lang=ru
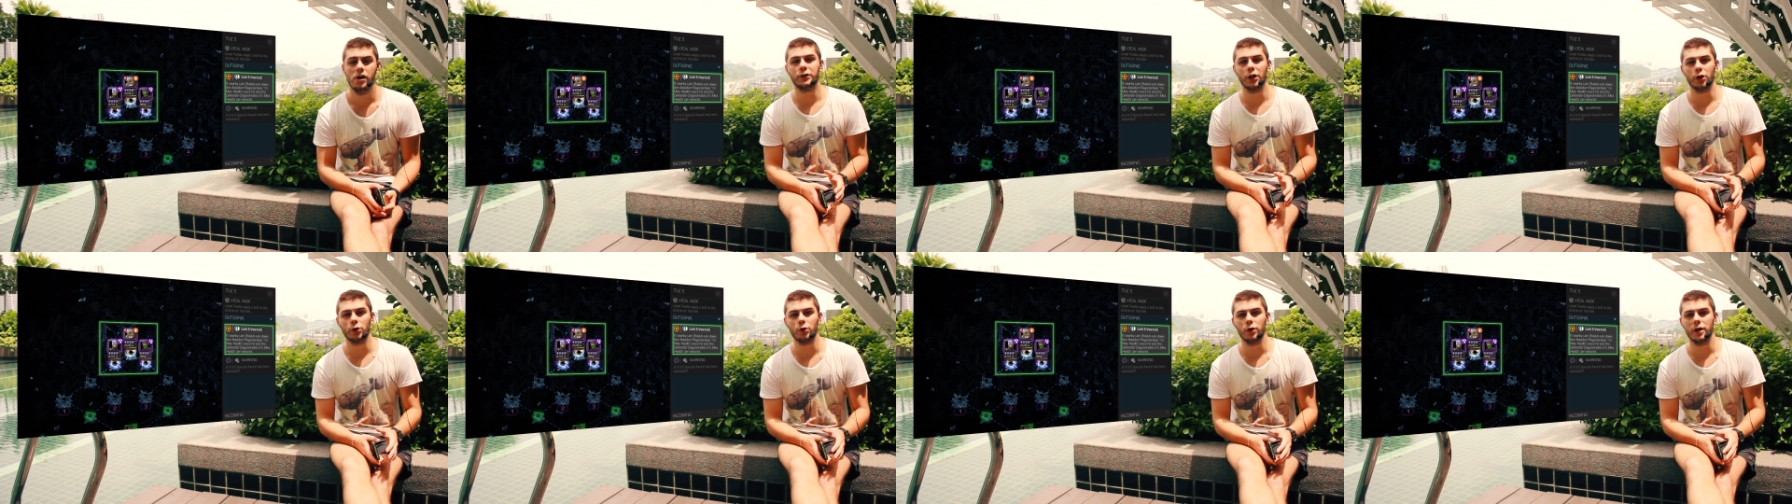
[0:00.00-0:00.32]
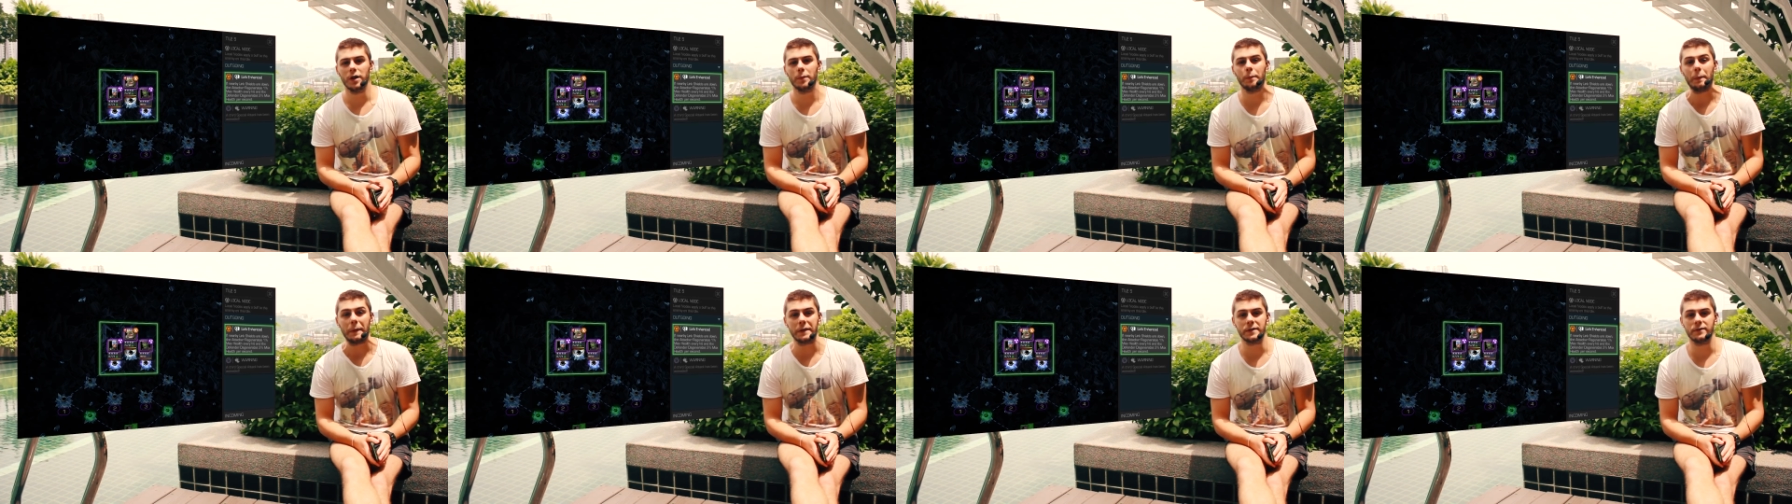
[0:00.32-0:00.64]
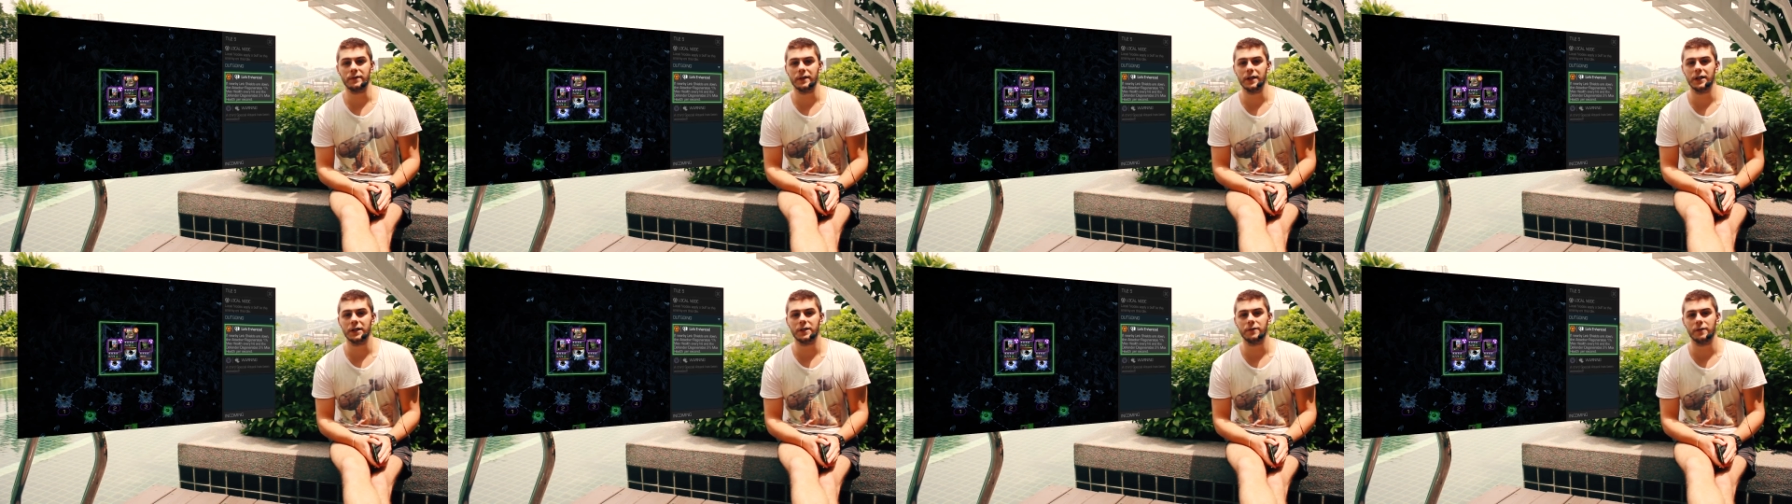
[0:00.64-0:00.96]
Второе –
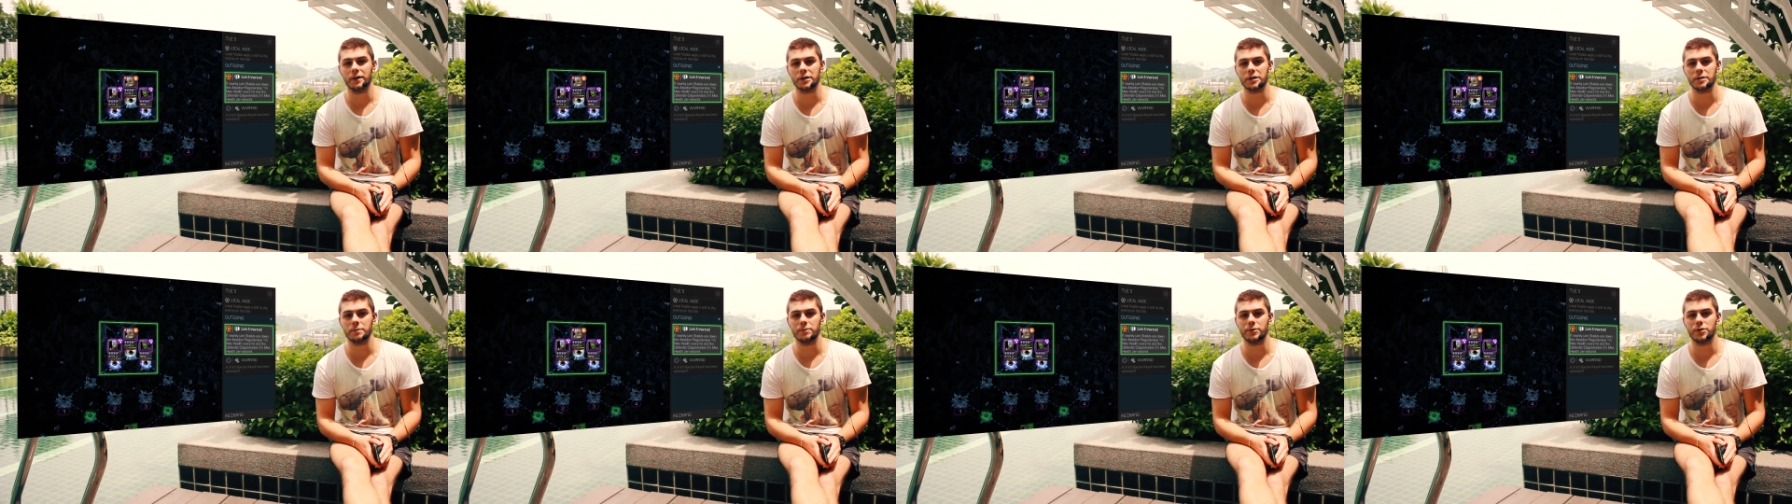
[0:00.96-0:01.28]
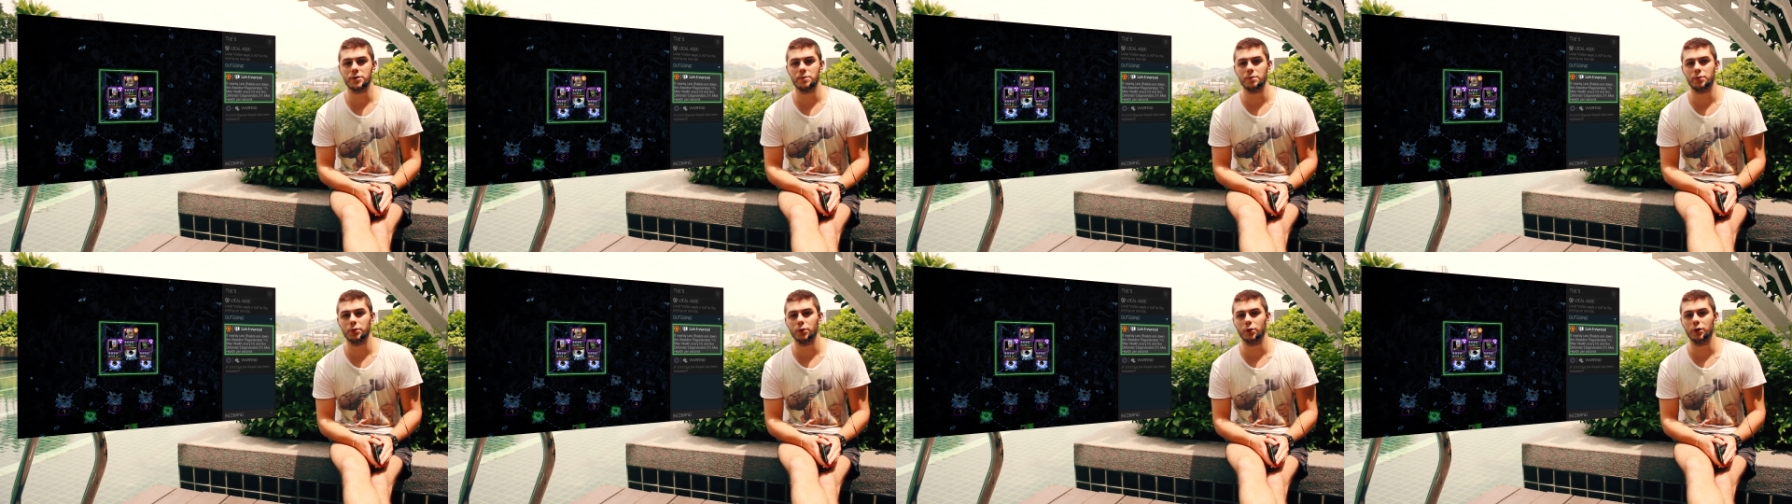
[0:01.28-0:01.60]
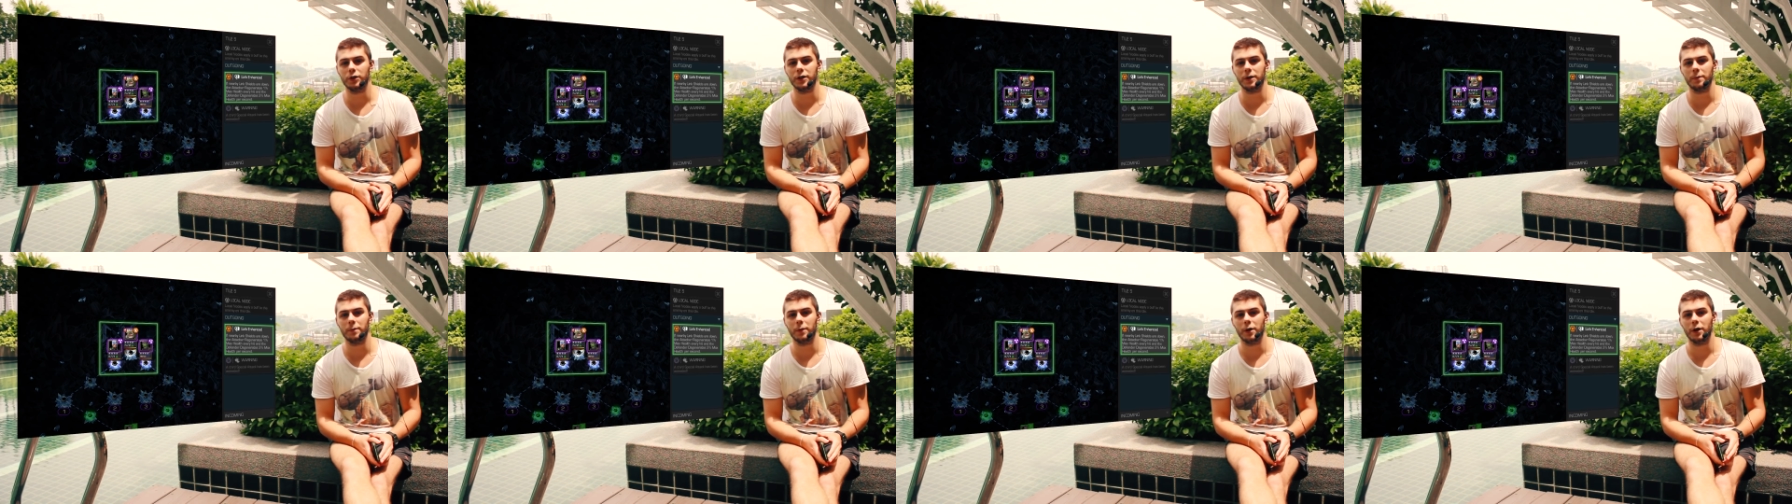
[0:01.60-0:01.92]
позволяет вашим
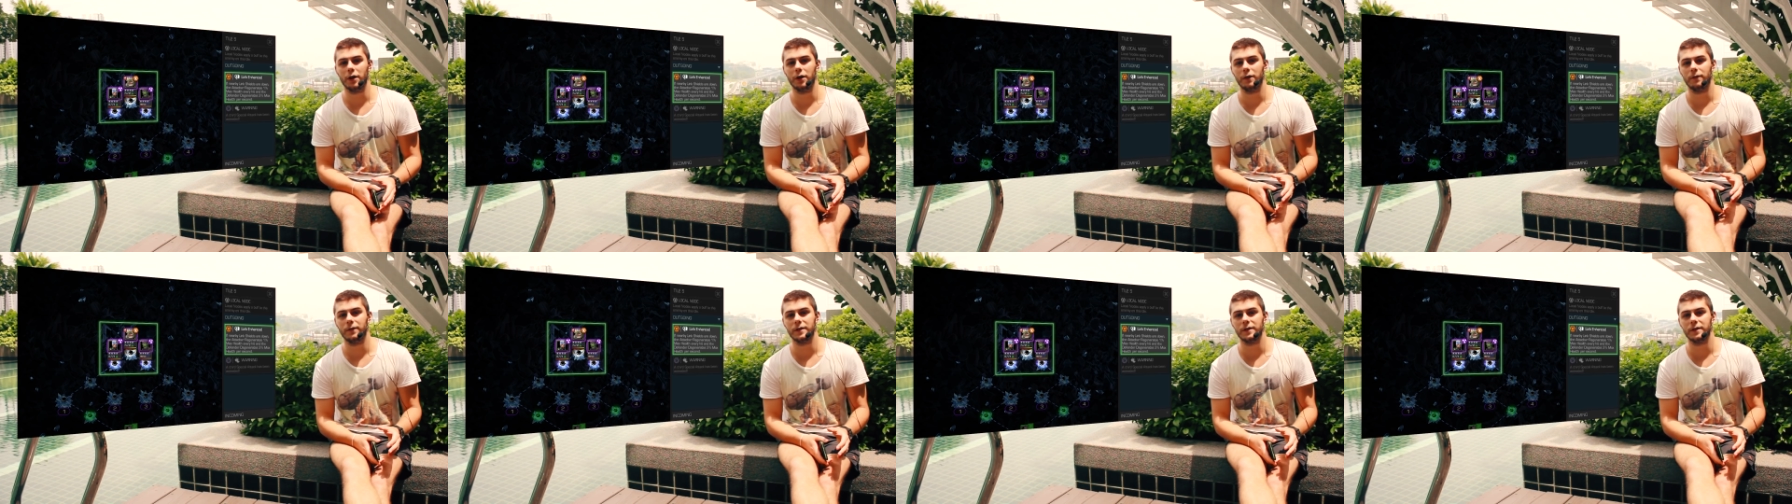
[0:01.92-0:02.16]
чемпионам